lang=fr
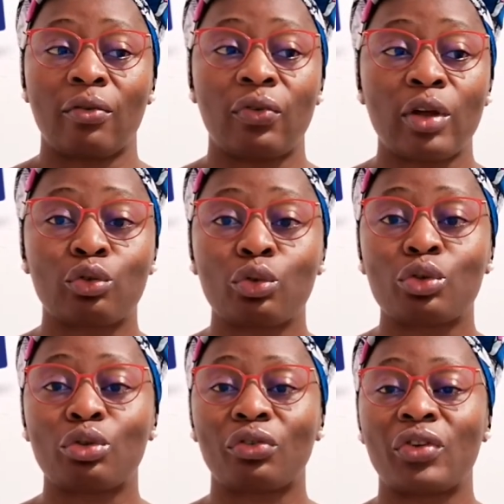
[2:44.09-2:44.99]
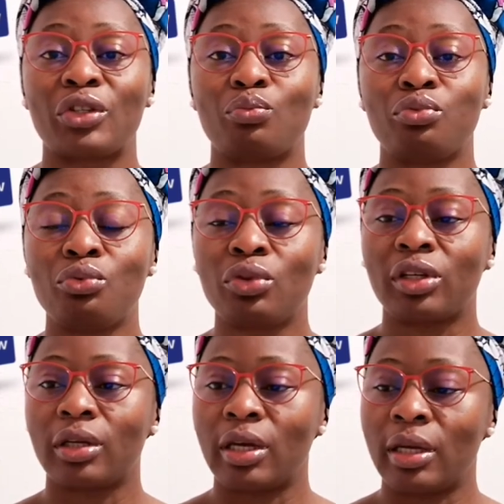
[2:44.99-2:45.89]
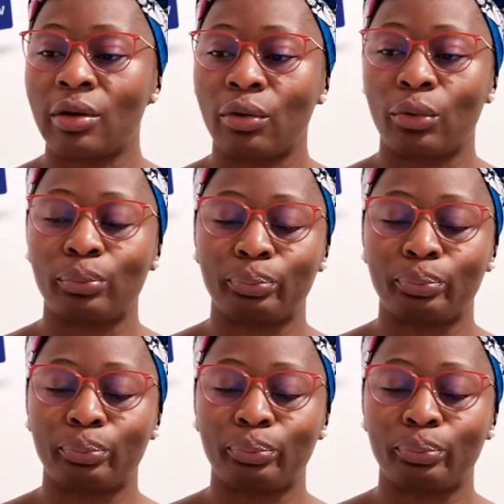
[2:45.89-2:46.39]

fais un tour sur Facebook et